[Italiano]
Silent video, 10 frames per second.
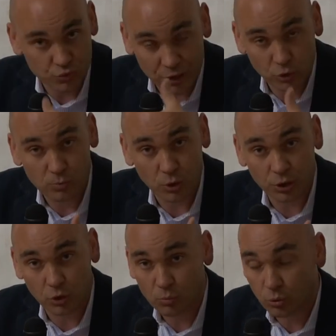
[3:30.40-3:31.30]
certo
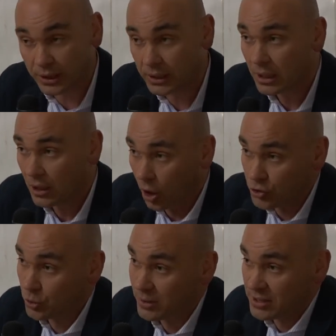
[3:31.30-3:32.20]
numero di comuni,
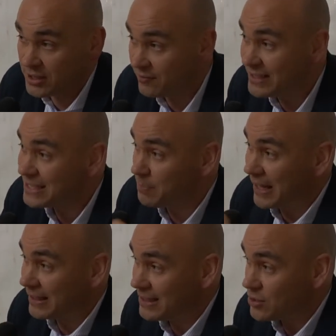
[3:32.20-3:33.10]
oggi questi servizi i
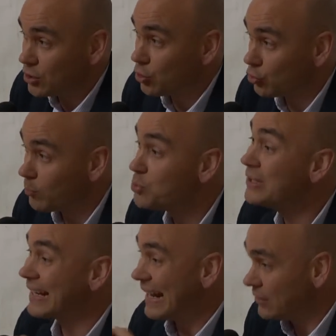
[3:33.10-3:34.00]
piani di zona non sono
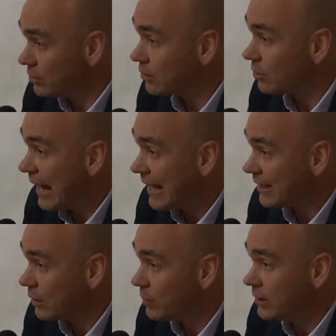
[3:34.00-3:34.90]
più in grado di
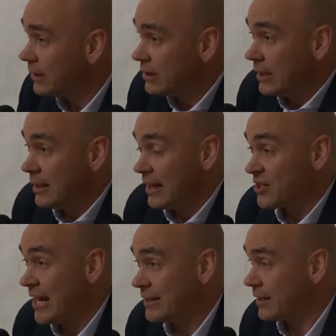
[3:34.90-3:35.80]
erogarli e quindi
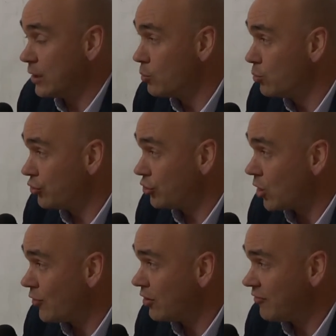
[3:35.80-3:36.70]
la scelta che i comuni si
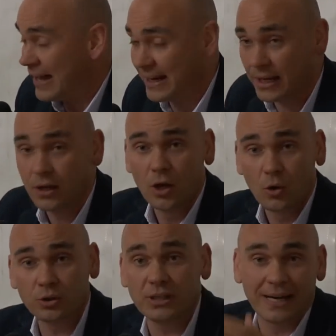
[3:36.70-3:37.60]
trovano a fare è
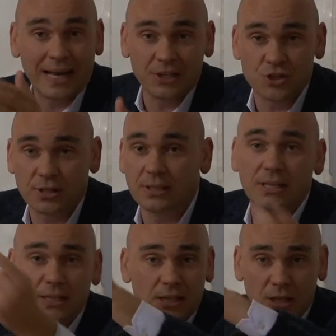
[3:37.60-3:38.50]
o dire cari
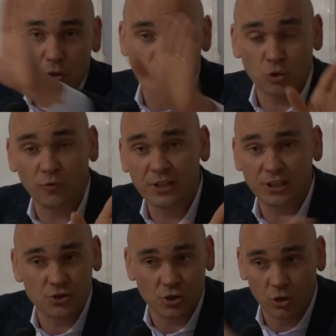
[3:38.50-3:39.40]
cittadini sono
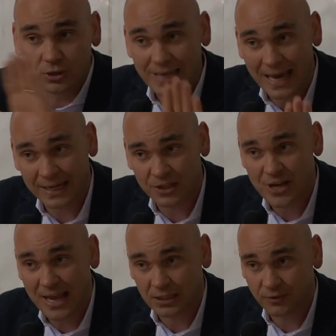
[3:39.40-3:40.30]
finiti i soldi,
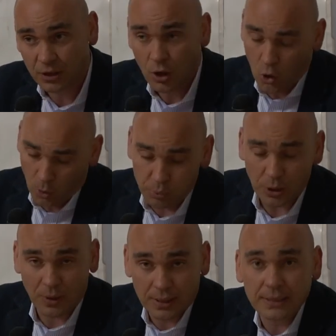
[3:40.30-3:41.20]
arrangiatevi,
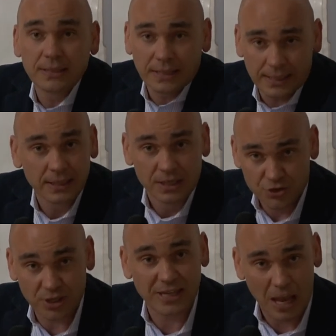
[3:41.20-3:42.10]
oppure quella di dire
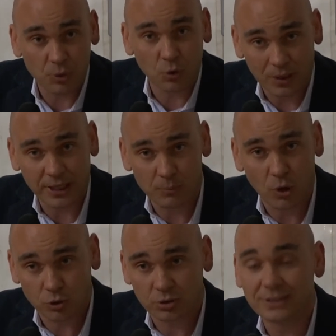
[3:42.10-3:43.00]
cerchiamo in qualche
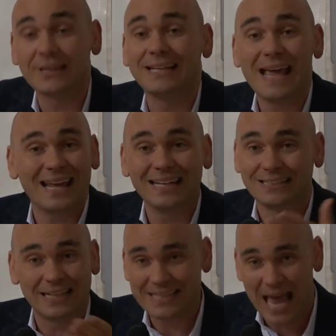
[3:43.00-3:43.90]
modo di tagliare
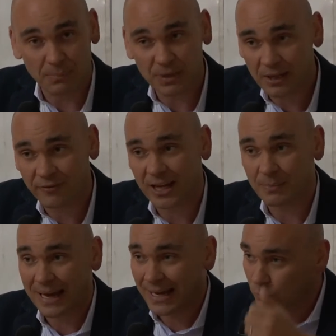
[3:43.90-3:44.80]
il tagliabile,
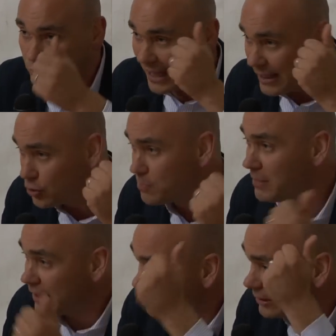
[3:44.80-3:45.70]
fare magari un taglio in
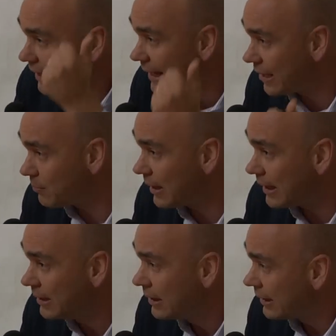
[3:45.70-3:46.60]
meno
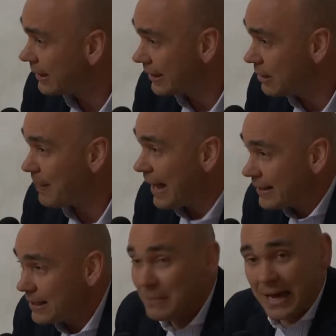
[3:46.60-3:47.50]
dell'erba eh, nei
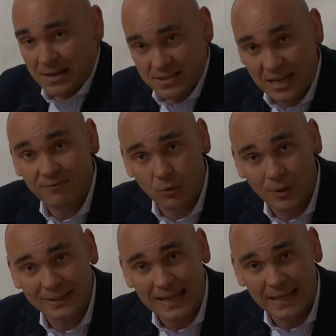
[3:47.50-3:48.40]
parchi, ma
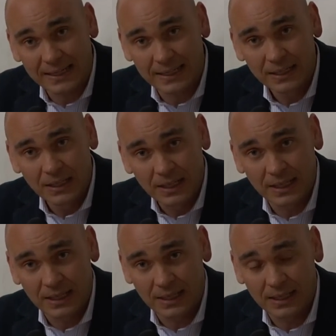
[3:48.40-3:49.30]
salvaguardare
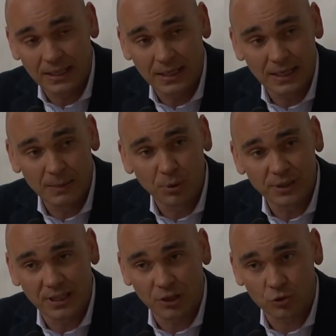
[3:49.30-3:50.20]
eh, eh, le
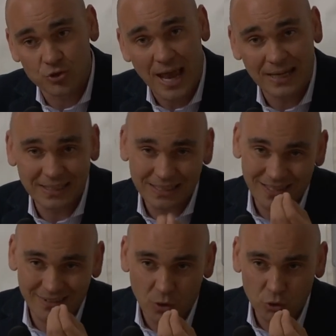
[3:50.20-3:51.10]
politiche sociali
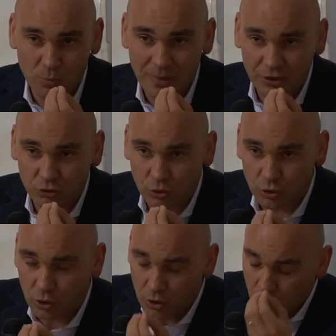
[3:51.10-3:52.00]
che secondo me
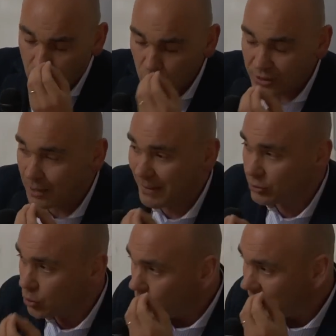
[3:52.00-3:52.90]
sono un
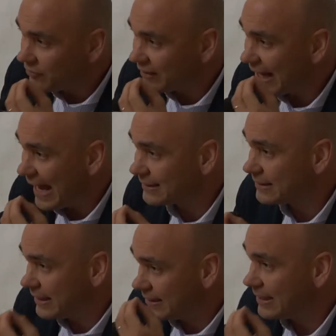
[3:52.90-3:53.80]
elemento
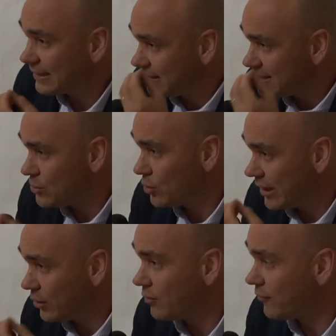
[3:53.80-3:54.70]
qualificante di
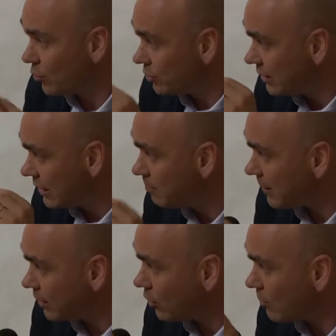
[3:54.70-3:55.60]
attenzione nei confronti in
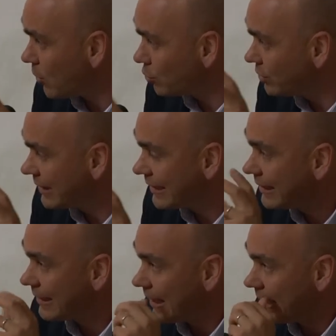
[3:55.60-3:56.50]
particolar modo di
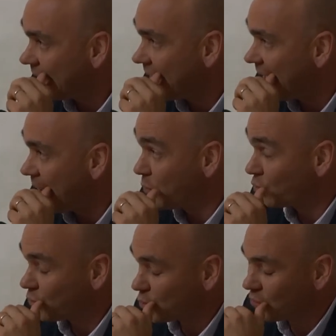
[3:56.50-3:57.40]
chi è
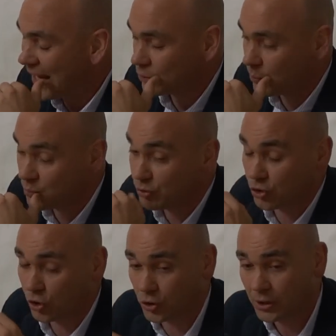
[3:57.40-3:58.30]
più sfortunato e ha più
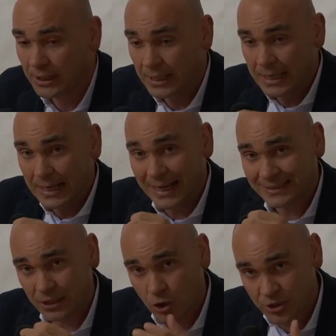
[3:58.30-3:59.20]
bisogno.
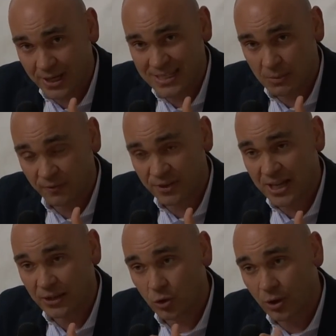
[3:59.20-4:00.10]
L'altra cosa che stiamo
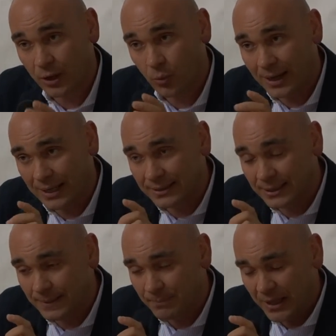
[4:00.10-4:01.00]
facendo è quella
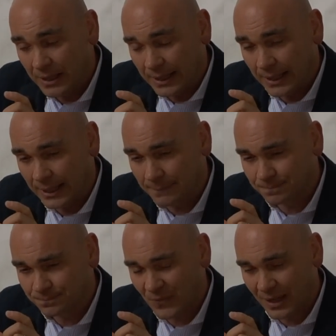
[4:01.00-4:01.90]
di
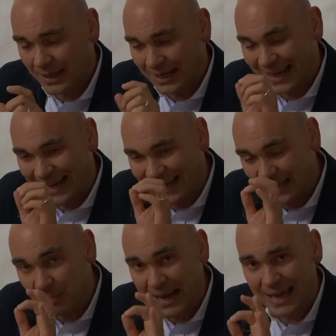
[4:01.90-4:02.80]
ehm,
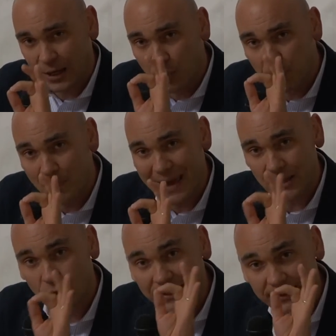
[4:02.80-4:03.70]
calibrare un po' meglio